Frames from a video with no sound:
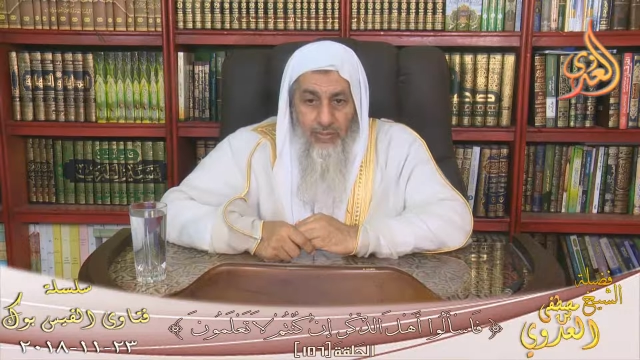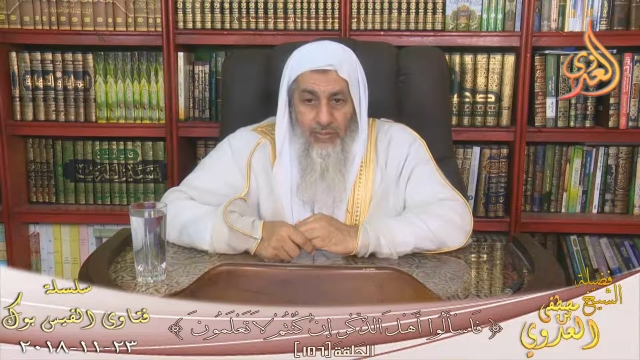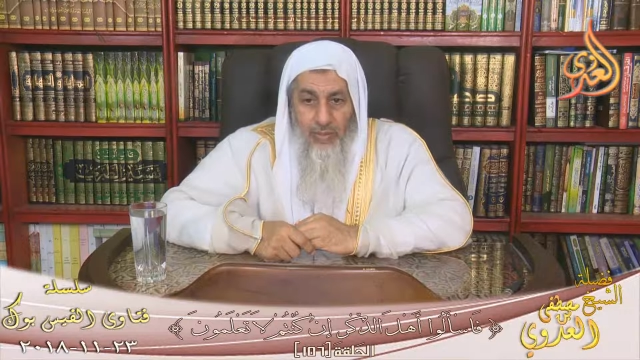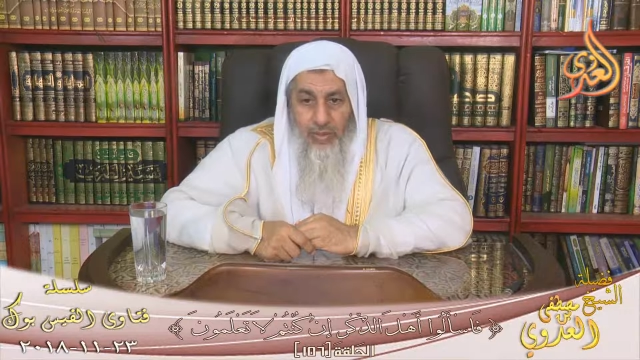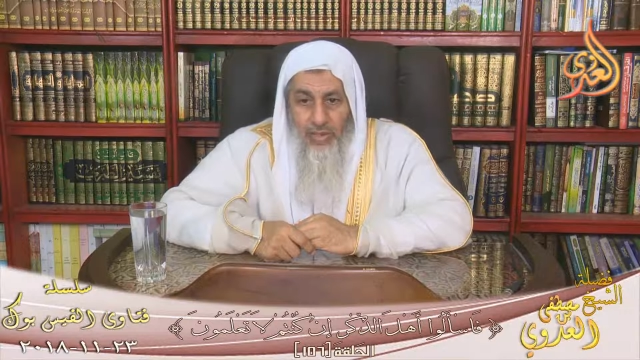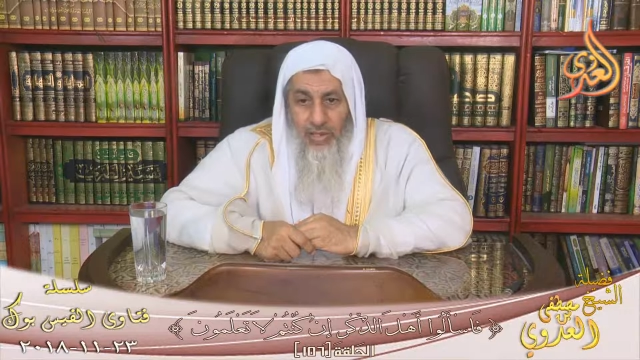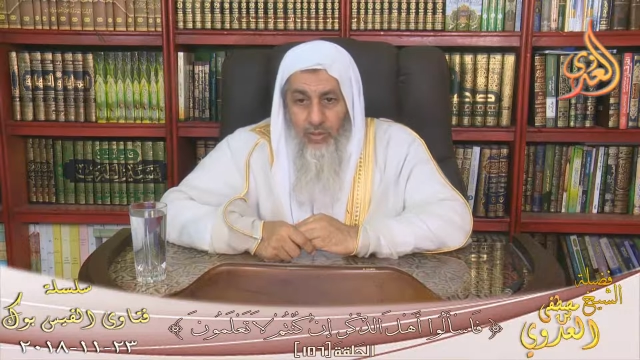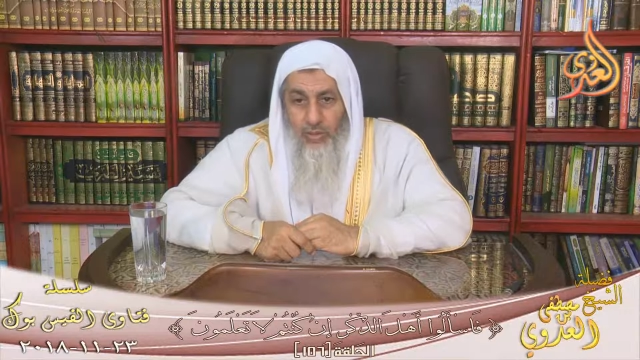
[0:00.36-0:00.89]

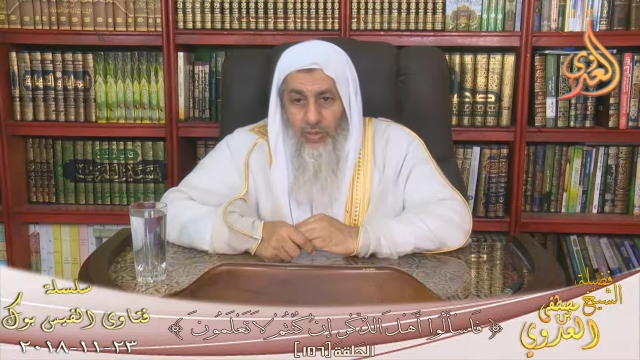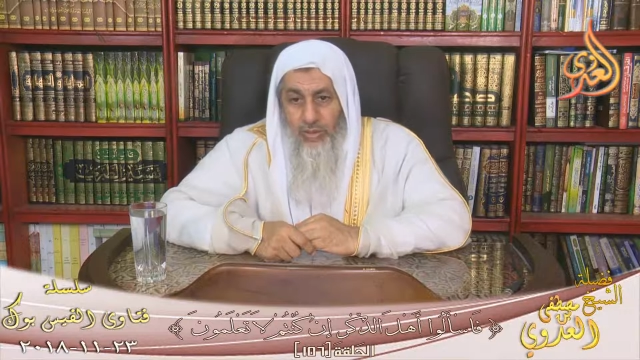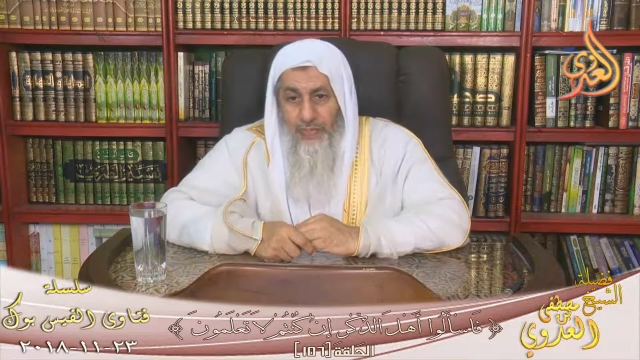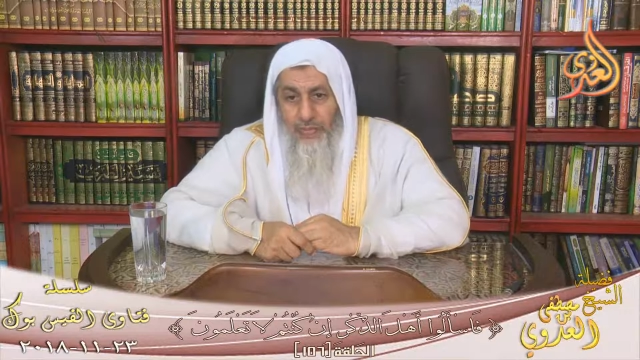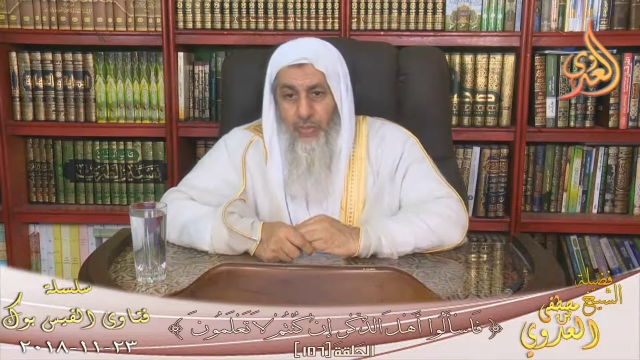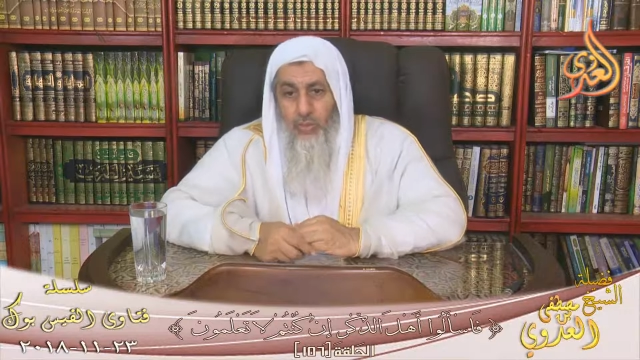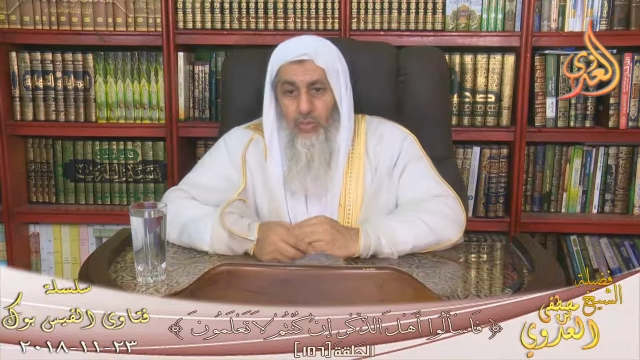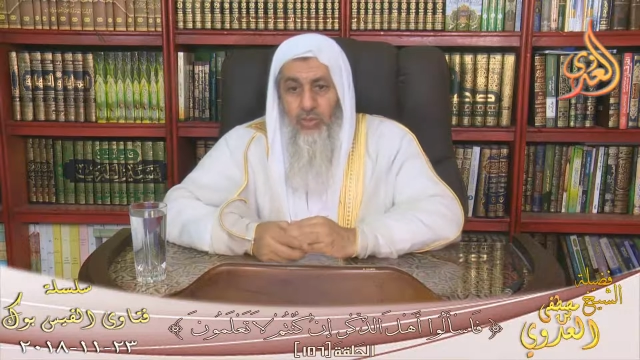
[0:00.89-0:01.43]
ما رأيك
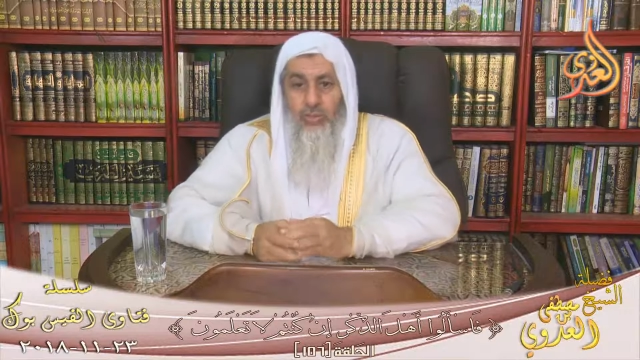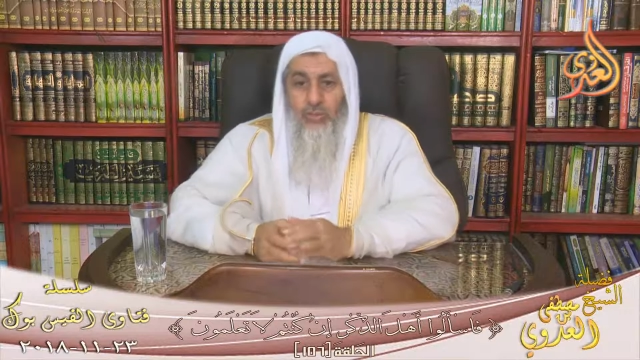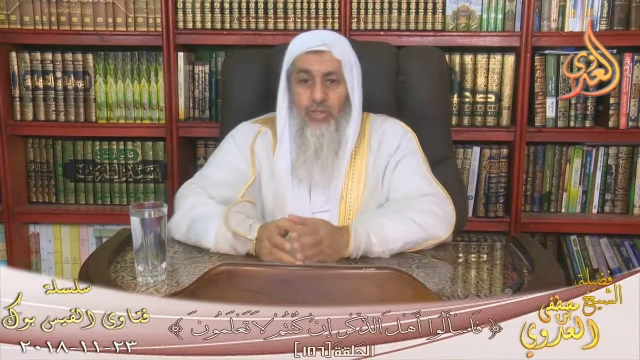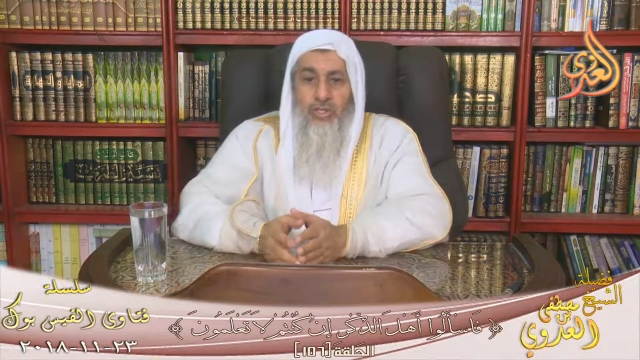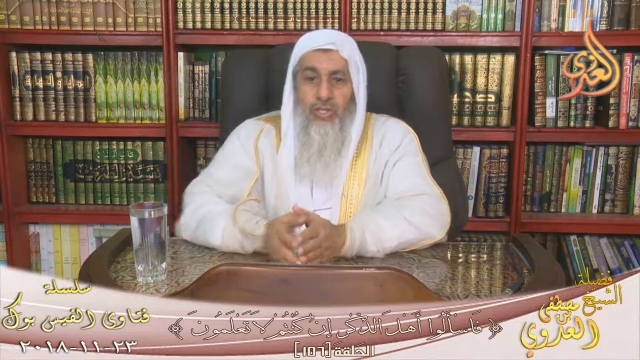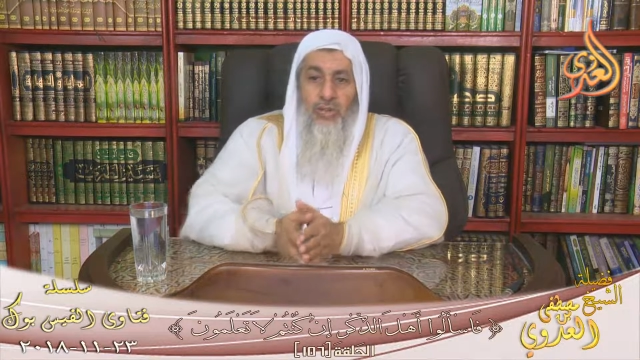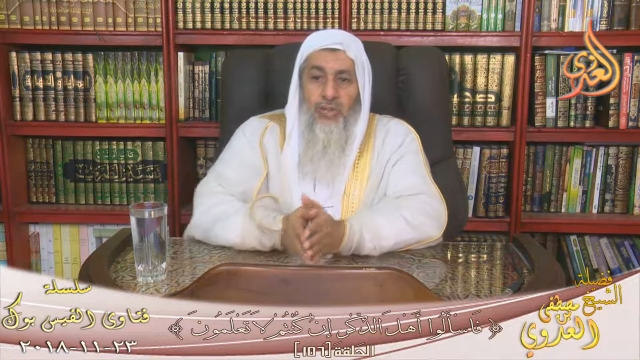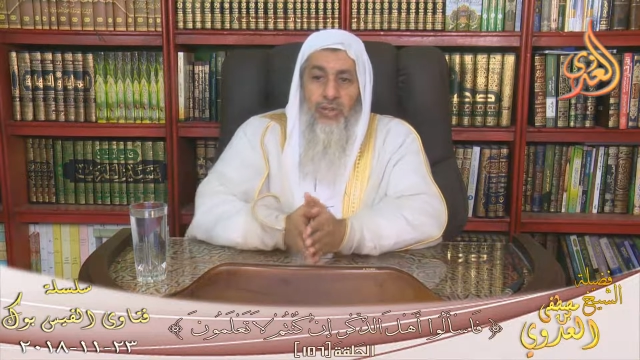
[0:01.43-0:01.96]
في كتب
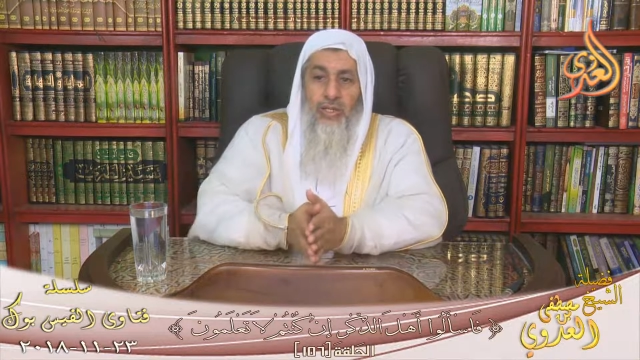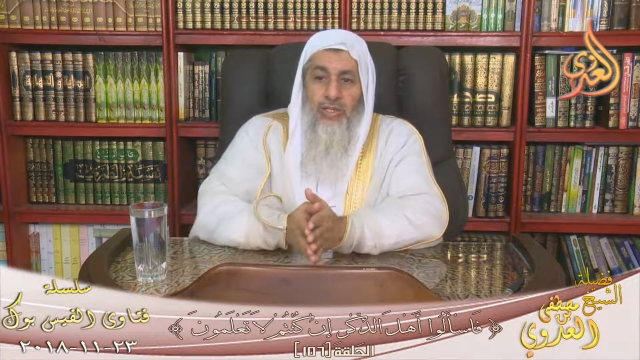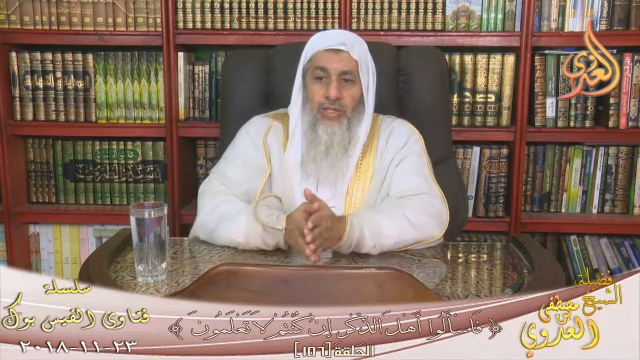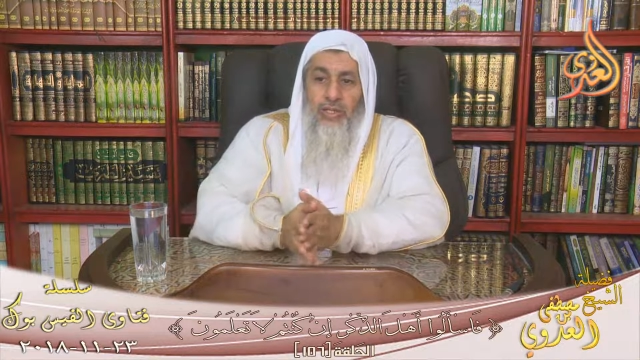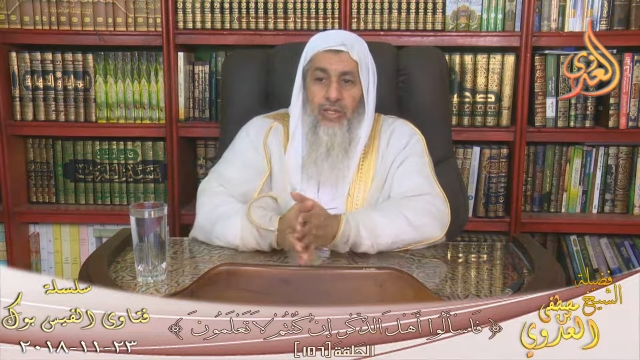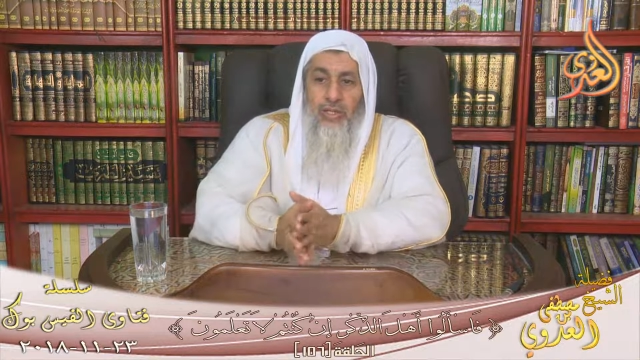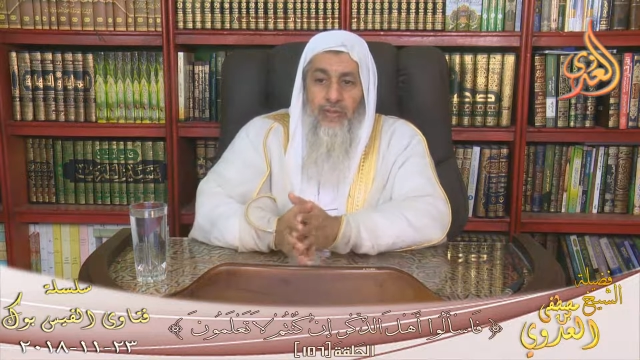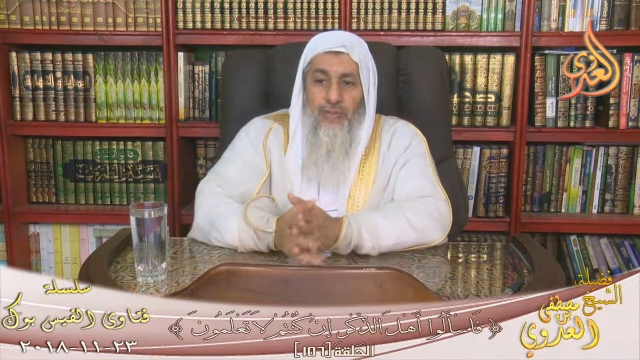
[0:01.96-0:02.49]

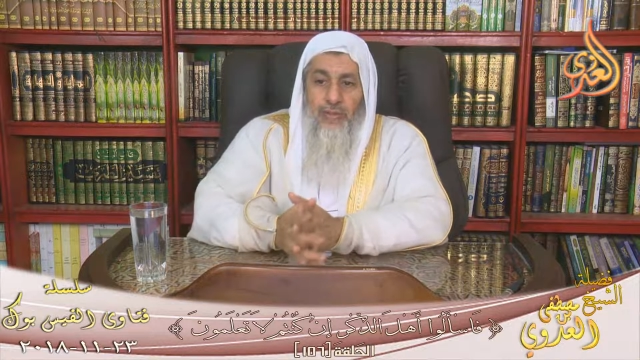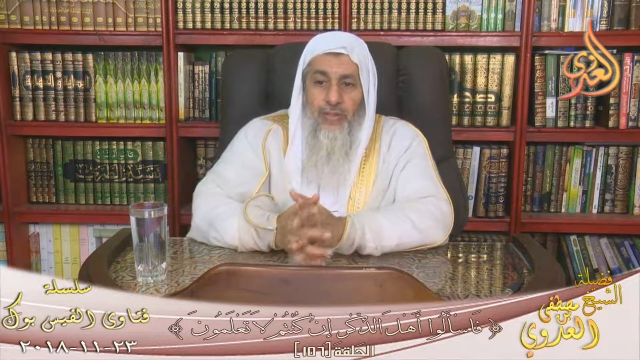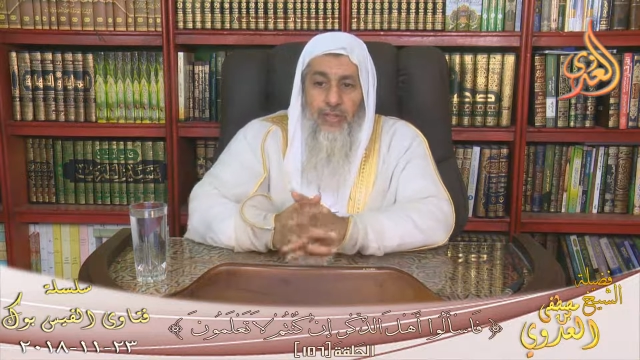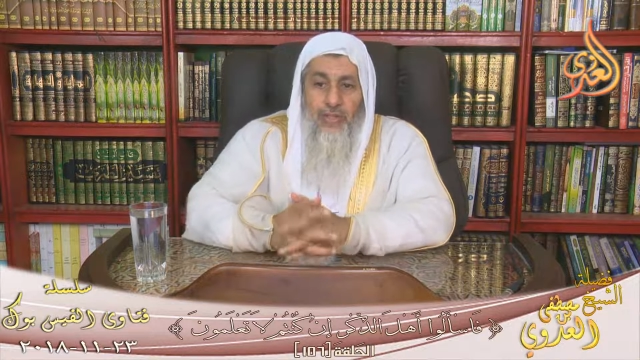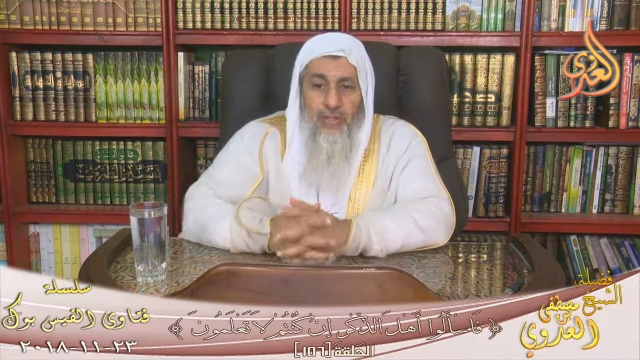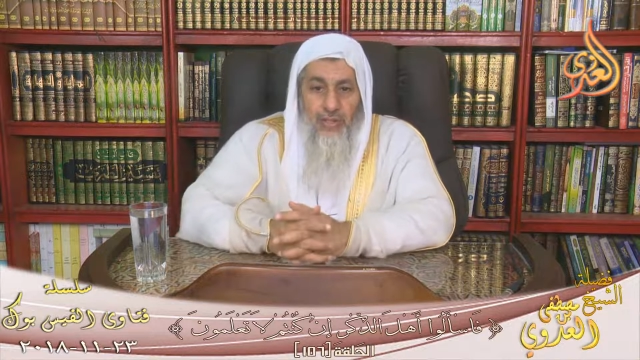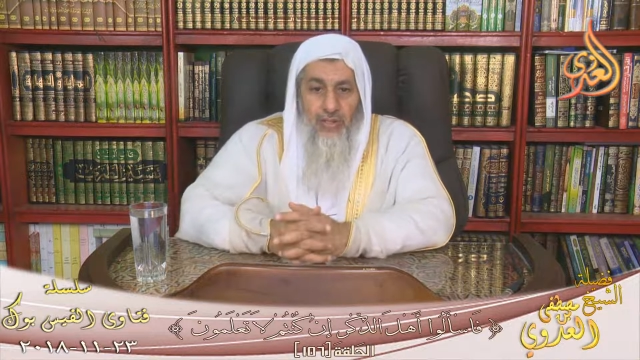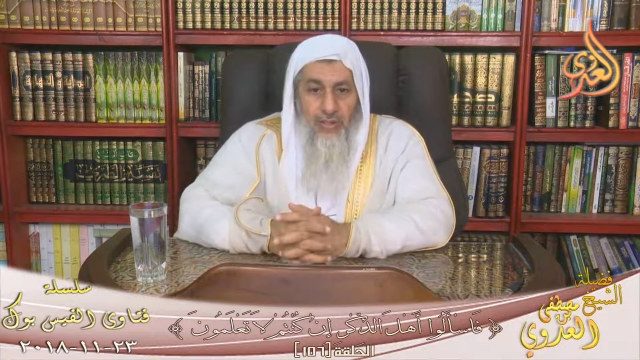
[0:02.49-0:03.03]
الشوكاني
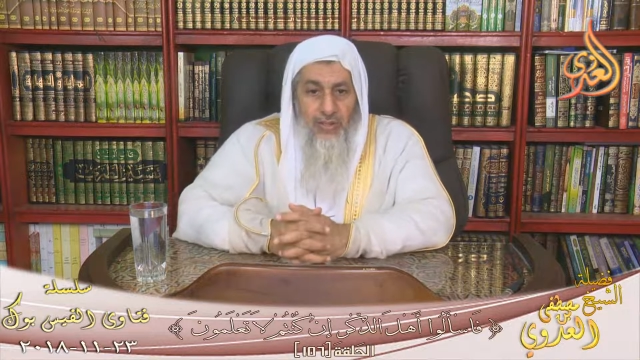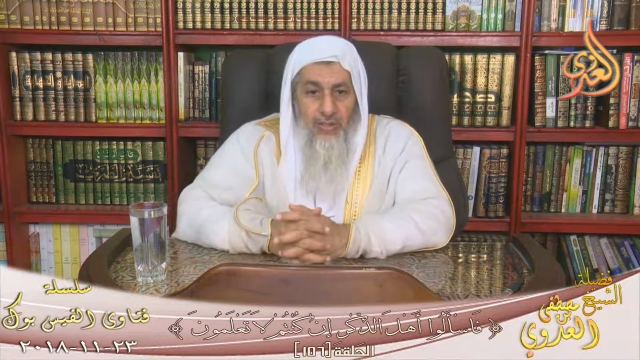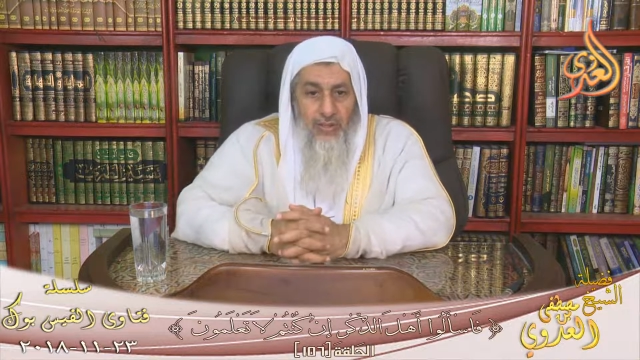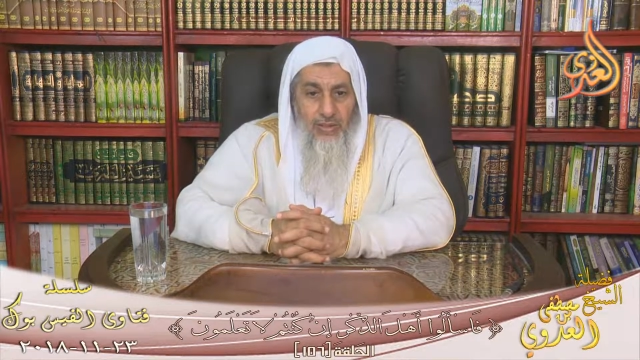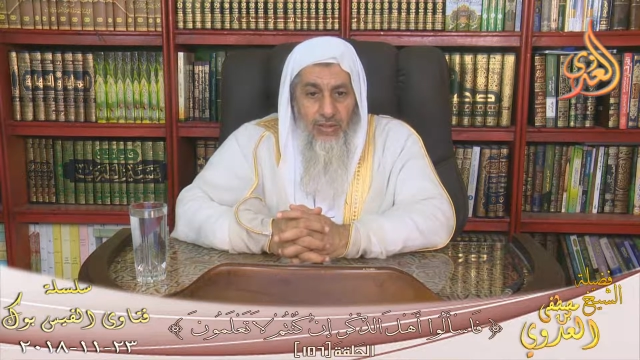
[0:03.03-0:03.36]
الفقهية